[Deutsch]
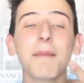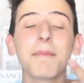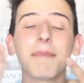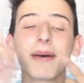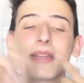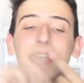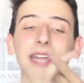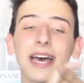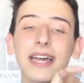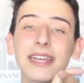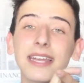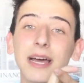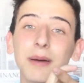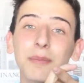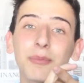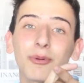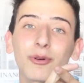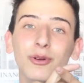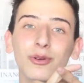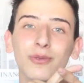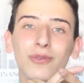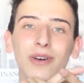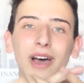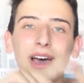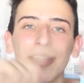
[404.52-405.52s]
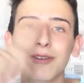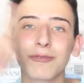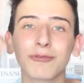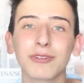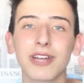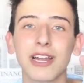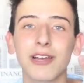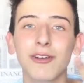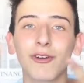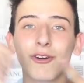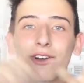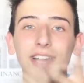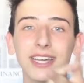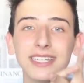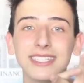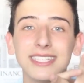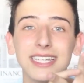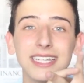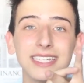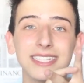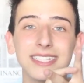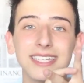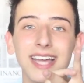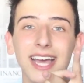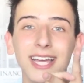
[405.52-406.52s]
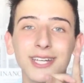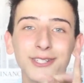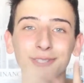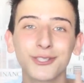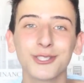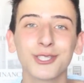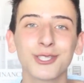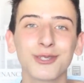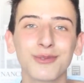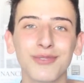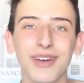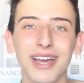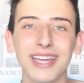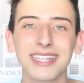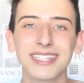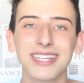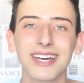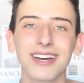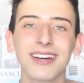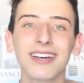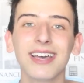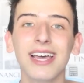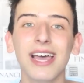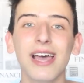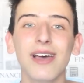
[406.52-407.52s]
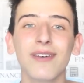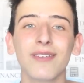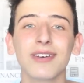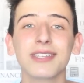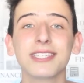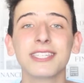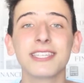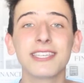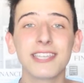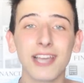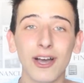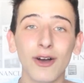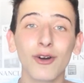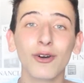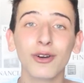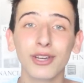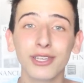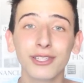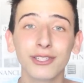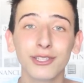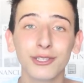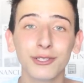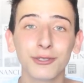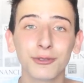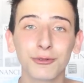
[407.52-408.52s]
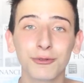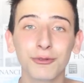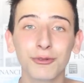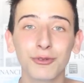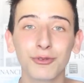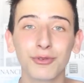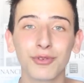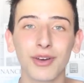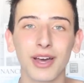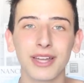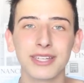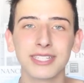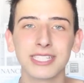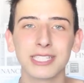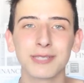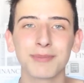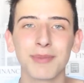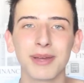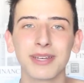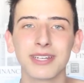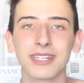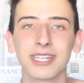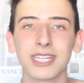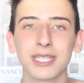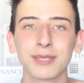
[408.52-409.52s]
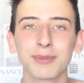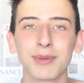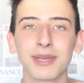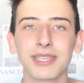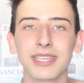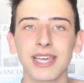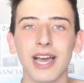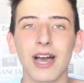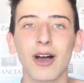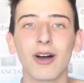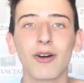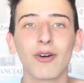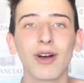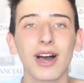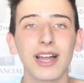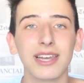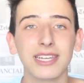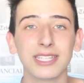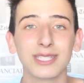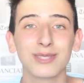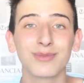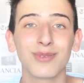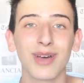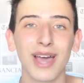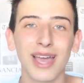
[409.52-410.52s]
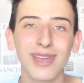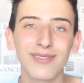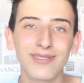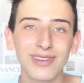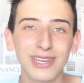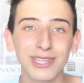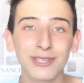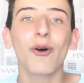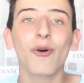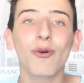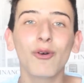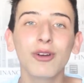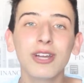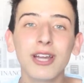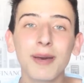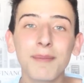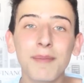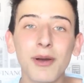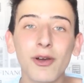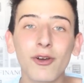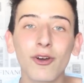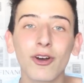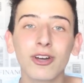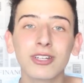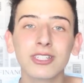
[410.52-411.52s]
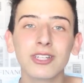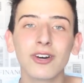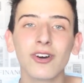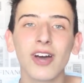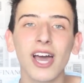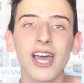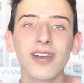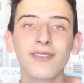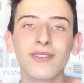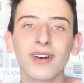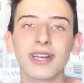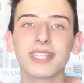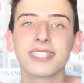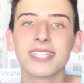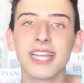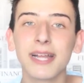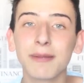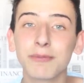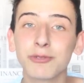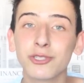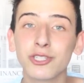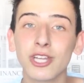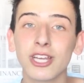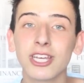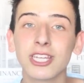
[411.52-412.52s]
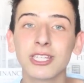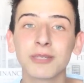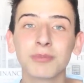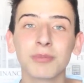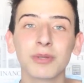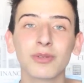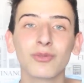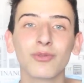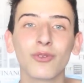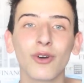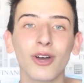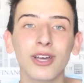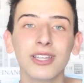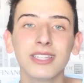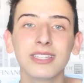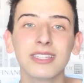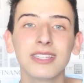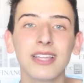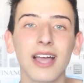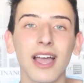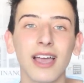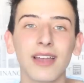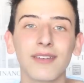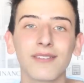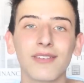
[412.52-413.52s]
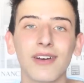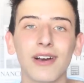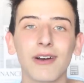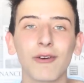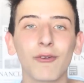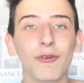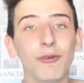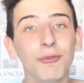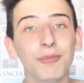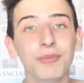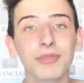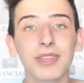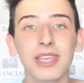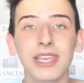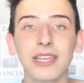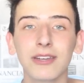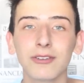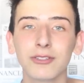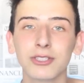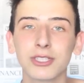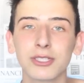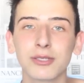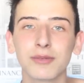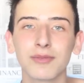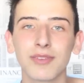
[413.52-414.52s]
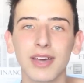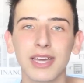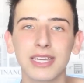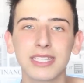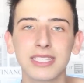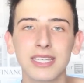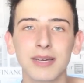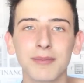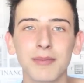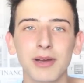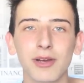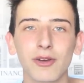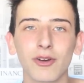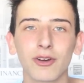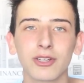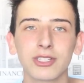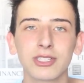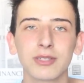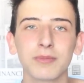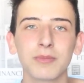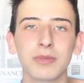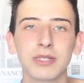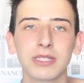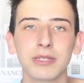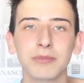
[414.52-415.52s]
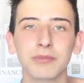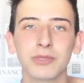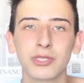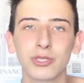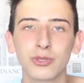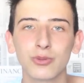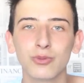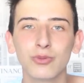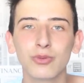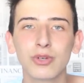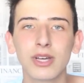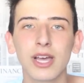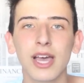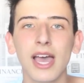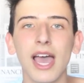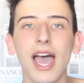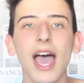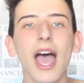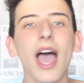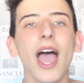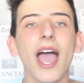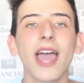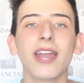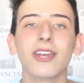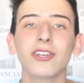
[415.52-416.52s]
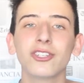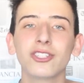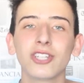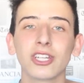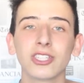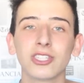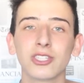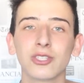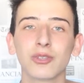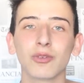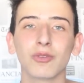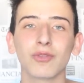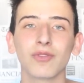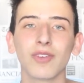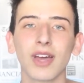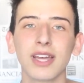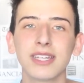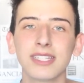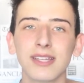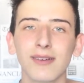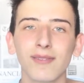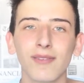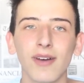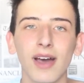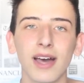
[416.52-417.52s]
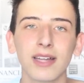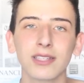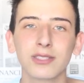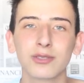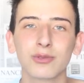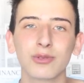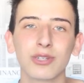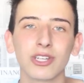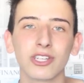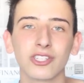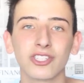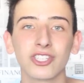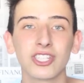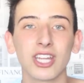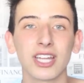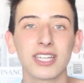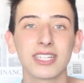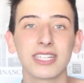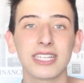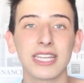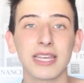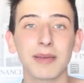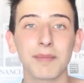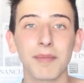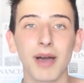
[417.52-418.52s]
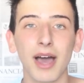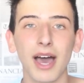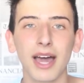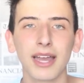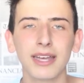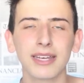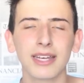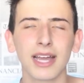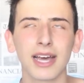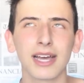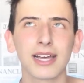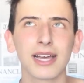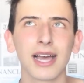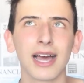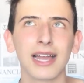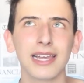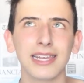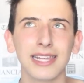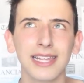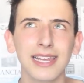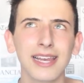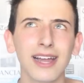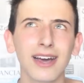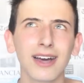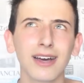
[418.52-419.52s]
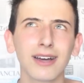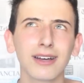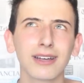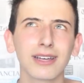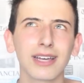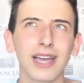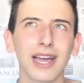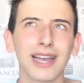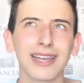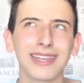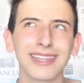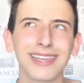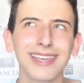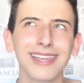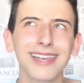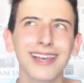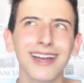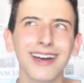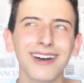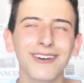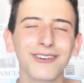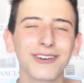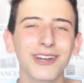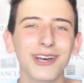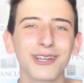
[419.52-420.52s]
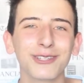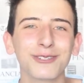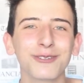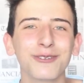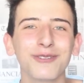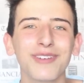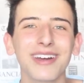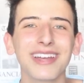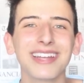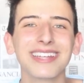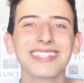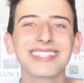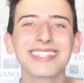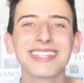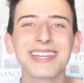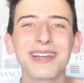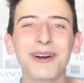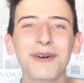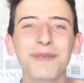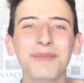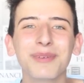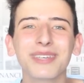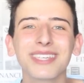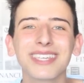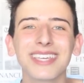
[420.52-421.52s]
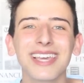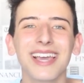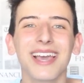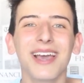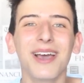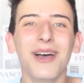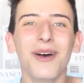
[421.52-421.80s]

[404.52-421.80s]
Bananaboot fahren oder Lorette at Night und so weiter. Was ich auch richtig gut fand, ich meine, das war ja auch alles freiwillig. Oder man konnte auch einfach selbstständig mit Freunden einfach rumgehen und so weiter. Man konnte mit dem Zug eine Station weiterfahren zu der Stadt nebenan, nach Kalela, Kalela oder so war das, glaube ich.